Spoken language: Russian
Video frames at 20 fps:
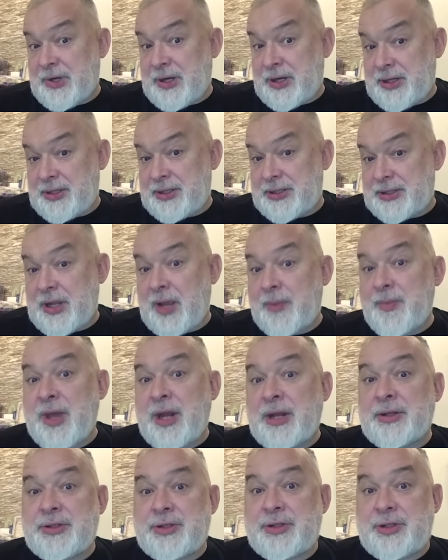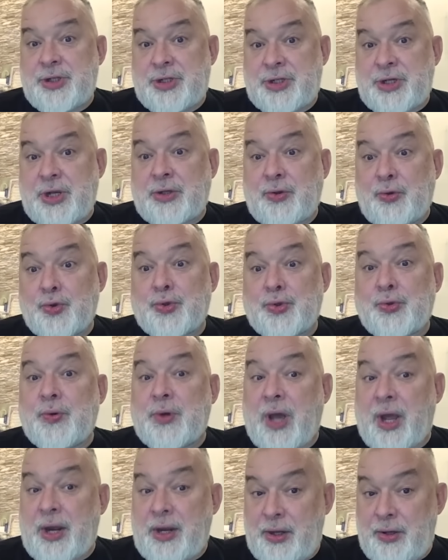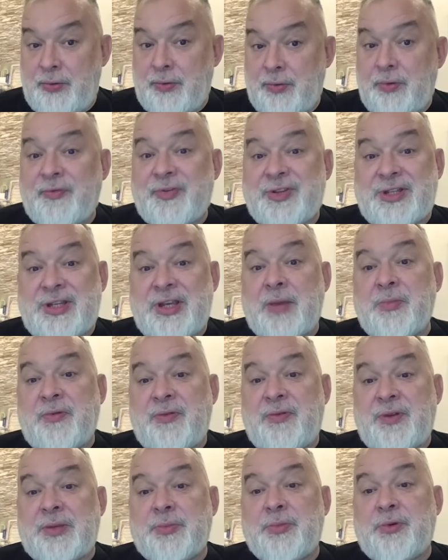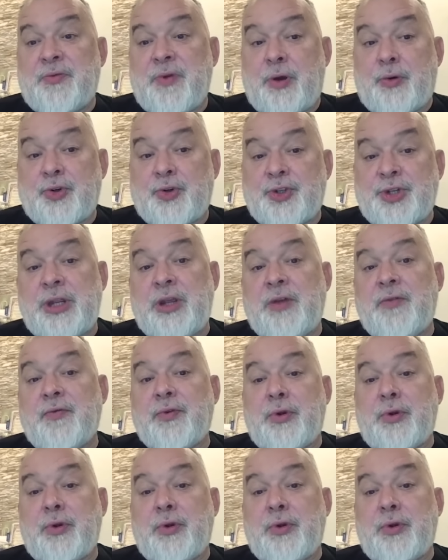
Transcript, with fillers: оказывается, намерены защищать Южную Корею всеми видами вооружений,